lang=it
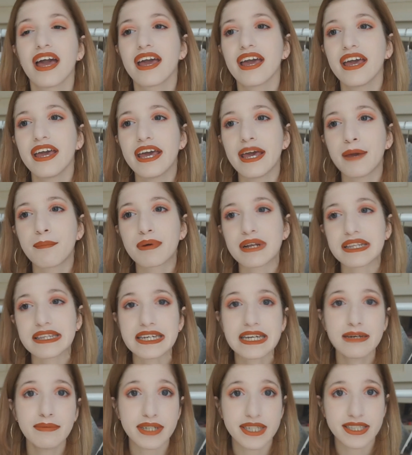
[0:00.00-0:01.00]
e
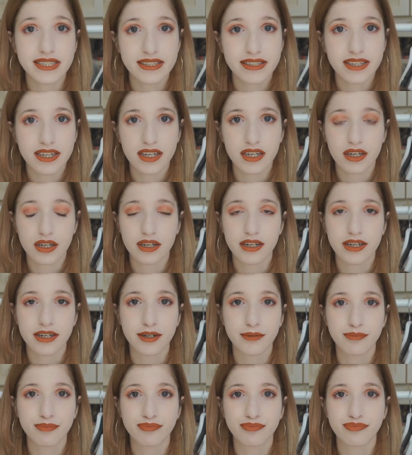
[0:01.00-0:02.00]
praticamente...
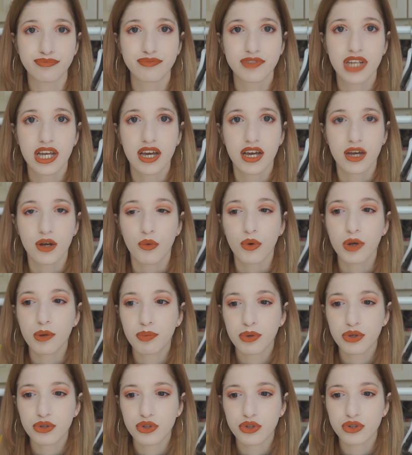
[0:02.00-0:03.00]
Ehm, Quel
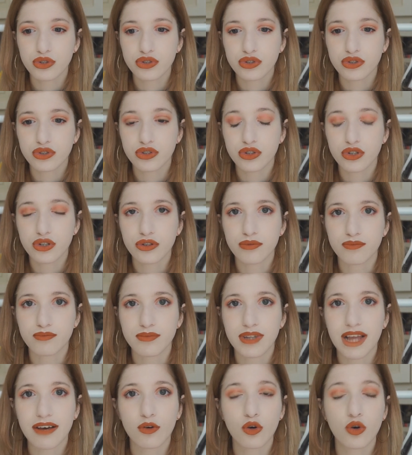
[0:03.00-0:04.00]
prodotto
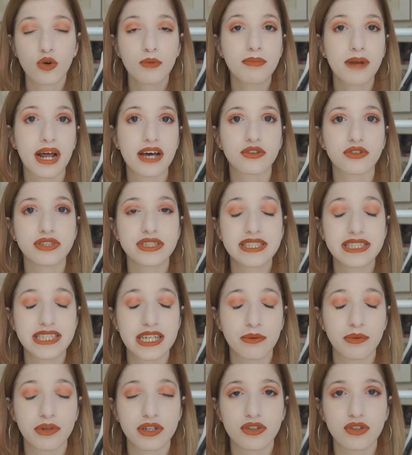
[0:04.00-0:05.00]
l'avevo comprato in
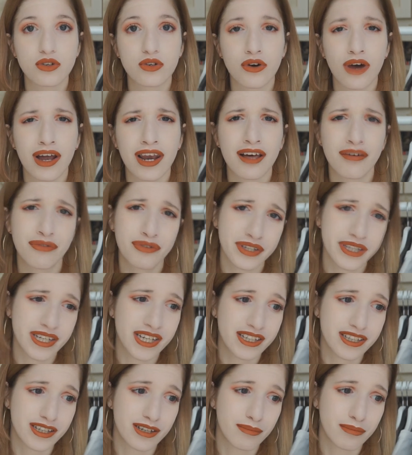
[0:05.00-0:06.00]
seguito alla
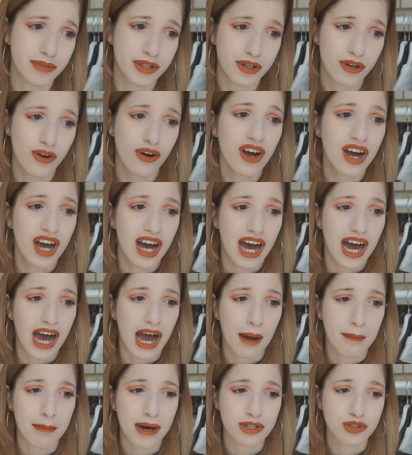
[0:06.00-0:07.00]
fine del mio
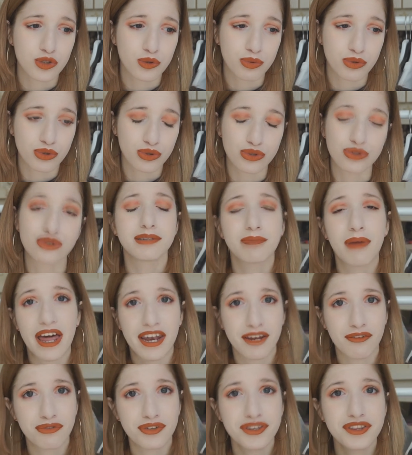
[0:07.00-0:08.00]
amato prodotto di
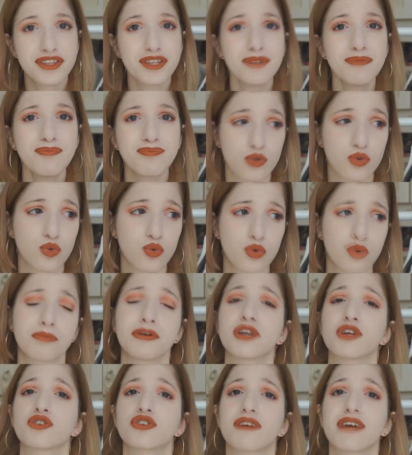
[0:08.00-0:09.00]
Benefit, con cui
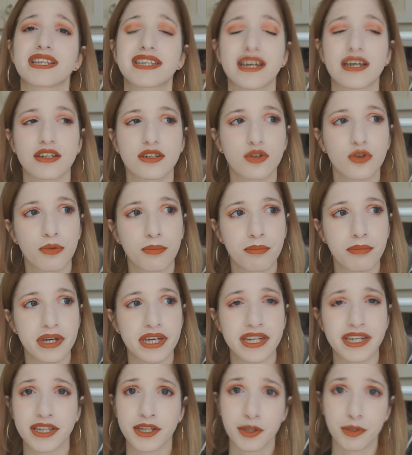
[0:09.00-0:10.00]
mi ero trovata non
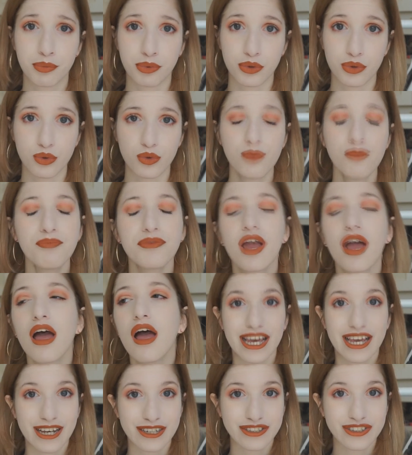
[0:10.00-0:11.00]
bene di più,
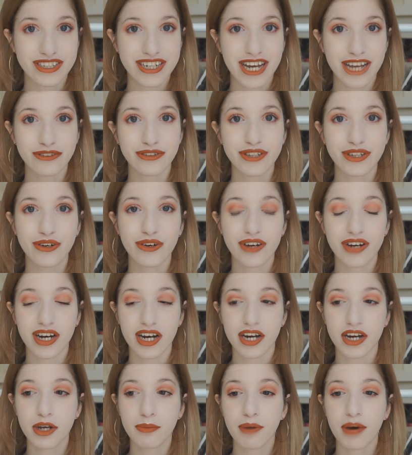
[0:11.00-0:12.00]
e ho cercato di
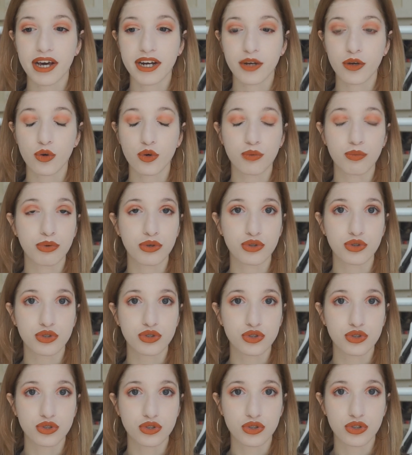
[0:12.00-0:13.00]
correre ai ripari con un
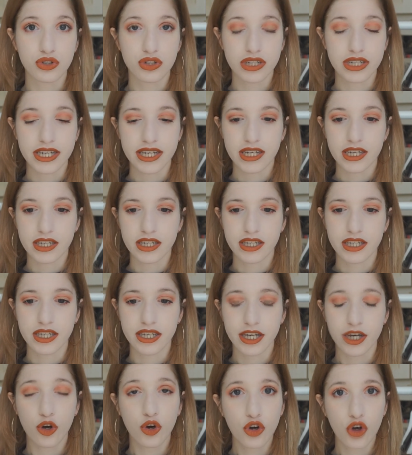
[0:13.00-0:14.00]
prodotto che è
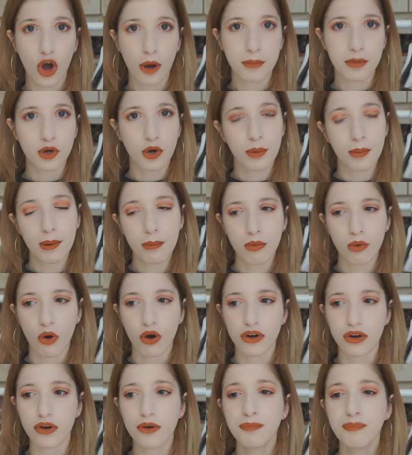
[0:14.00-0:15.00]
economico ma
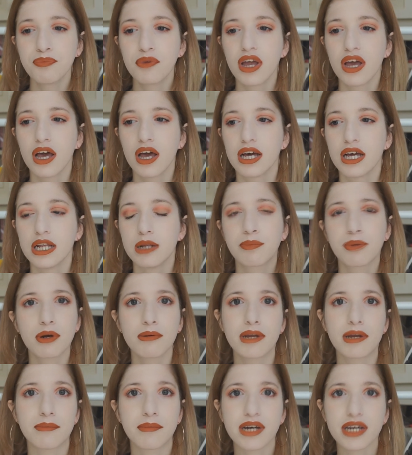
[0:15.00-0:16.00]
buono. Il
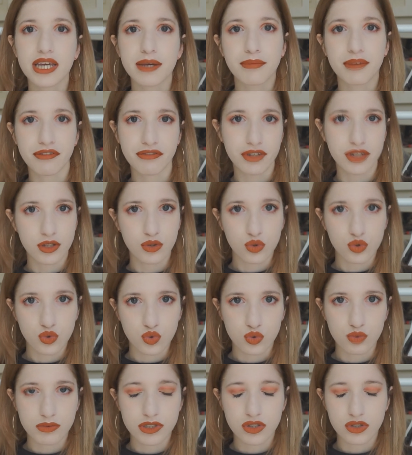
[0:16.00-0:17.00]
problema è che mi è finito
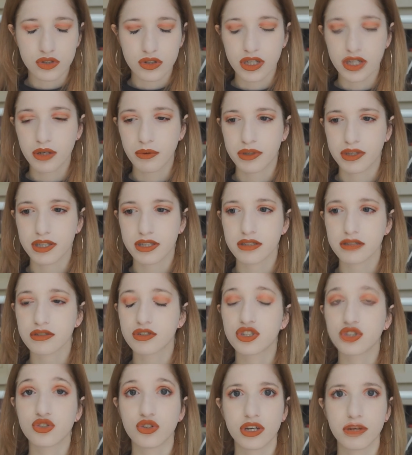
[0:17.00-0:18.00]
subito e quindi
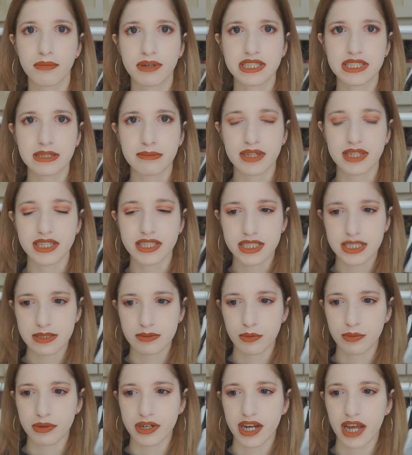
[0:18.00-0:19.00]
ci sono rimasta
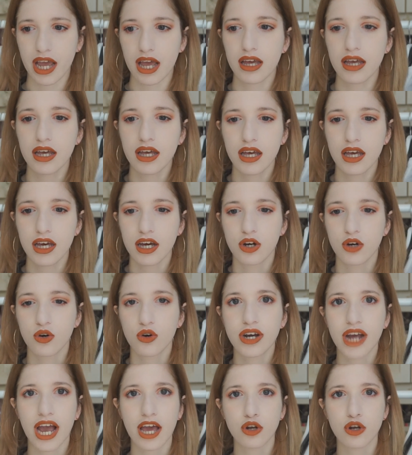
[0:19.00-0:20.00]
malissimo perché, ok,